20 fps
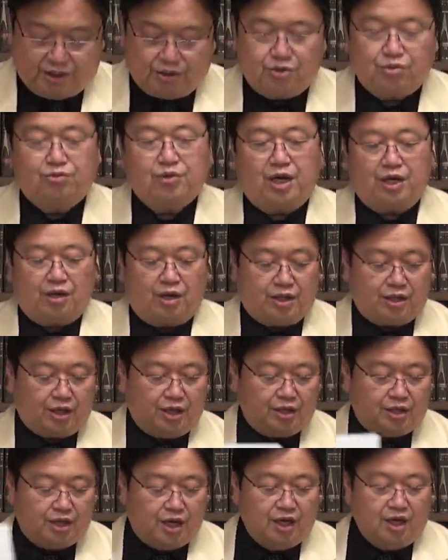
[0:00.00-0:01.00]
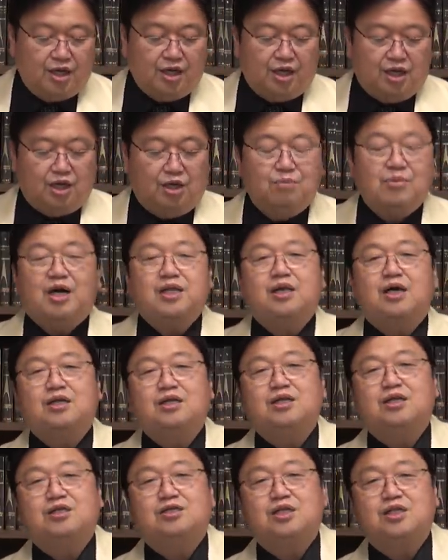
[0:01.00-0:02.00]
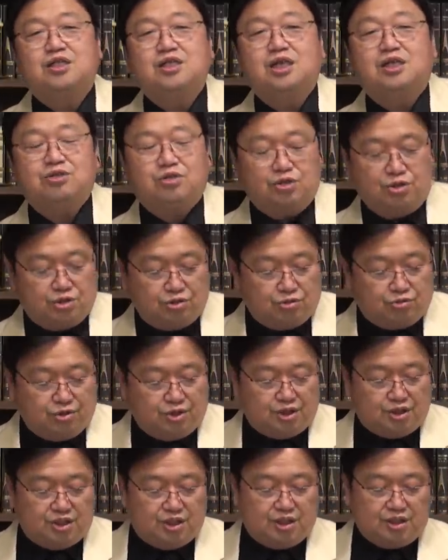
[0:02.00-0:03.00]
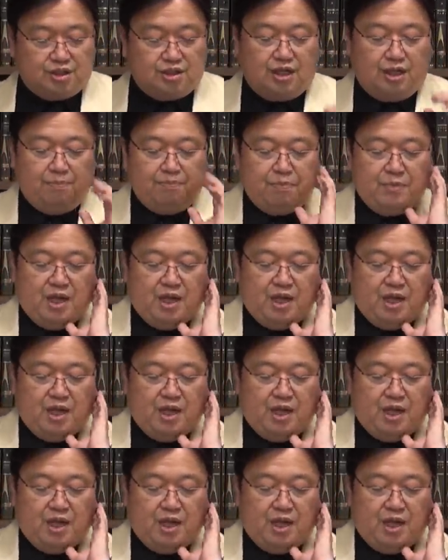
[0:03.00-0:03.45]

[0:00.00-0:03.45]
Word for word: 衝撃を与えて、未だにですね、4月15日ですね、